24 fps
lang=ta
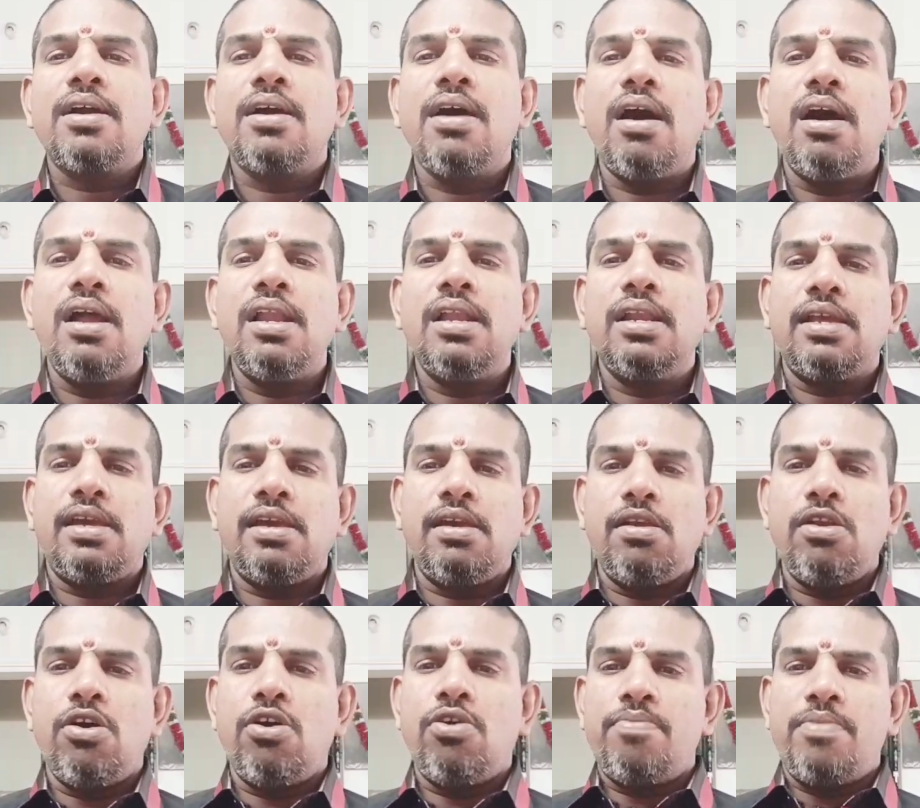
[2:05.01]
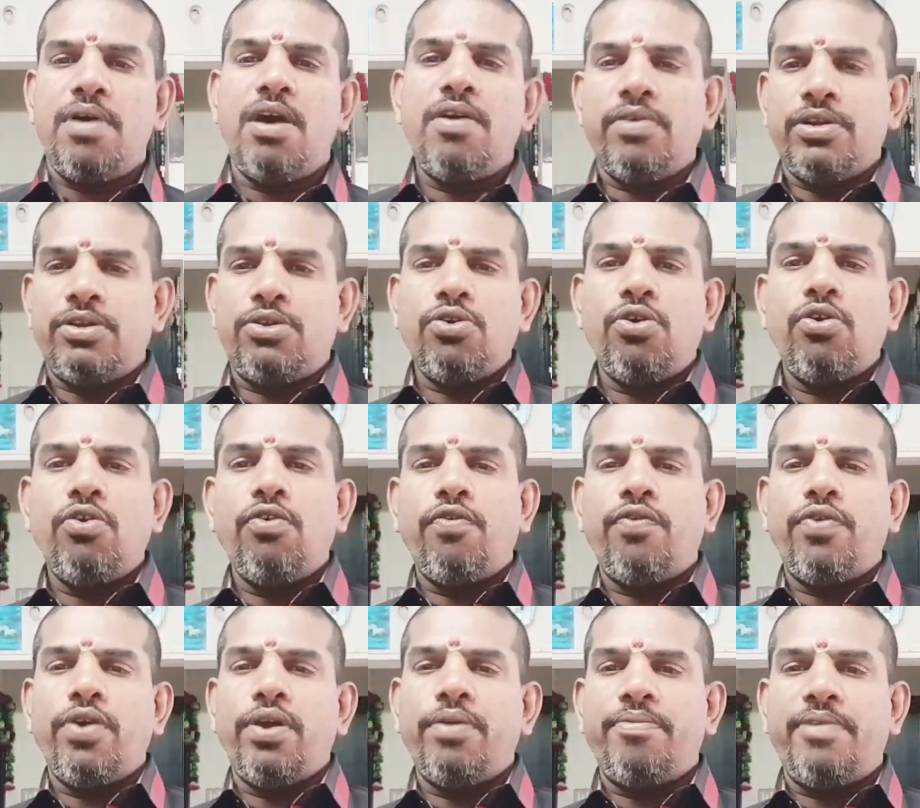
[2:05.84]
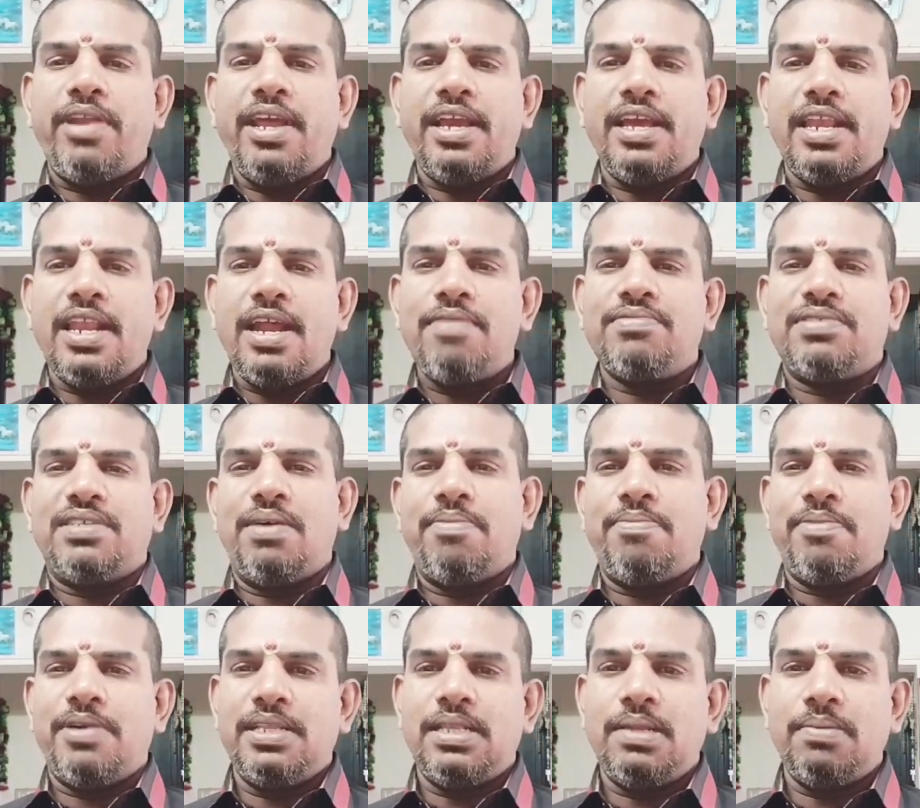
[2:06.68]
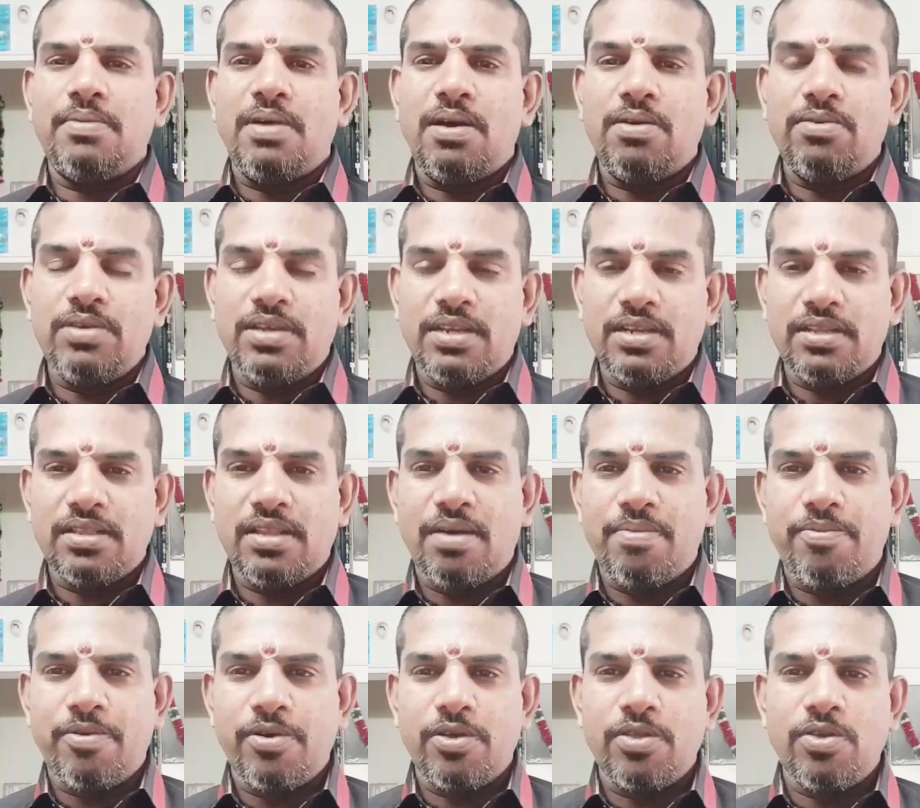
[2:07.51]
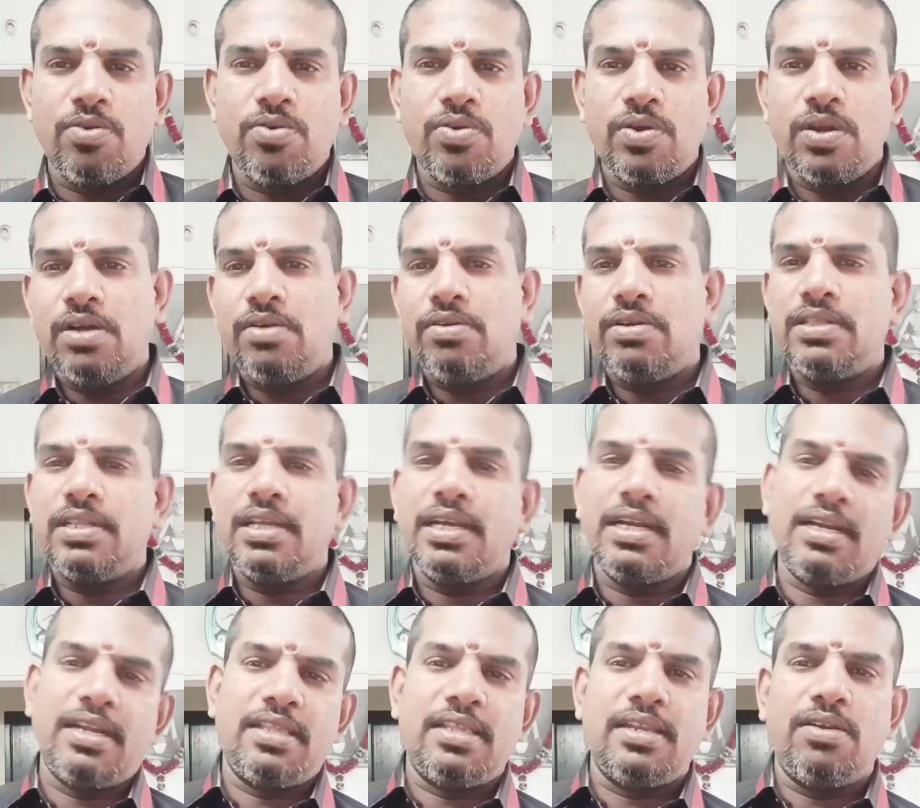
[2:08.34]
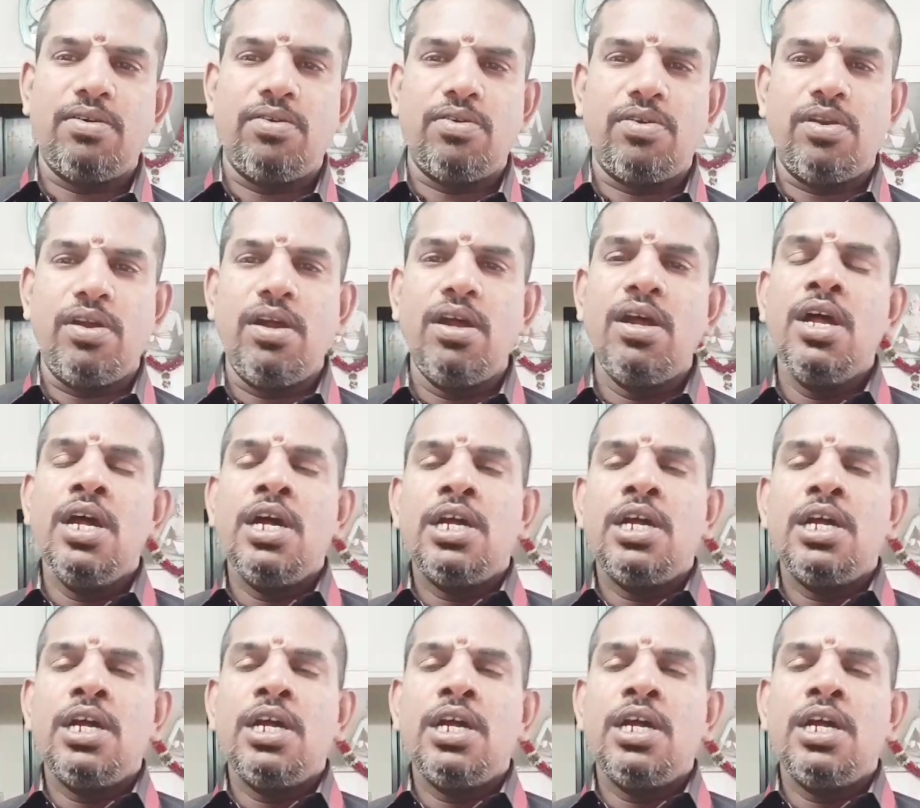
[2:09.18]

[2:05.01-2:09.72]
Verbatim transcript: கால் கிலோ மாவு டூ ஃபிஃப்டி கிராம் சப்பாத்தி மாவு இருந்தால் போதும் உங்களுக்கு வந்து கிட்டத்தட்ட ஒரு